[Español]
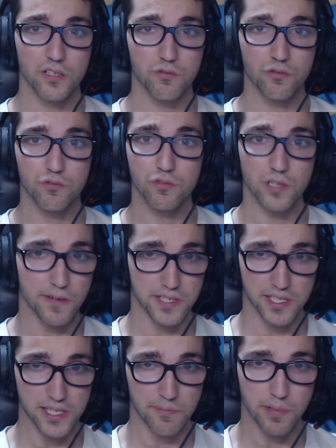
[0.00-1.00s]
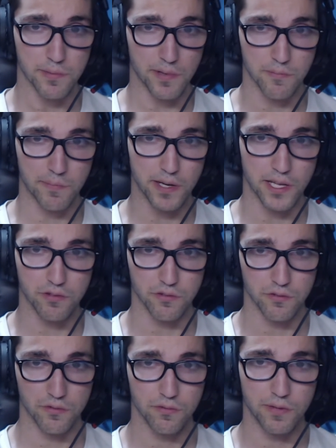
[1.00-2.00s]
tú nunca vas a estar preparado para todo,
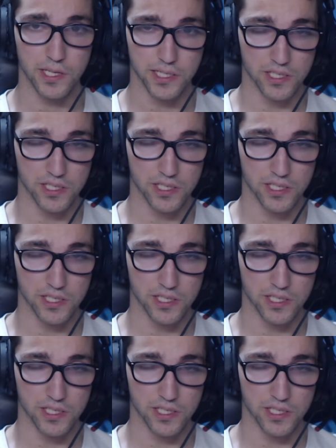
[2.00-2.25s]
¿vale?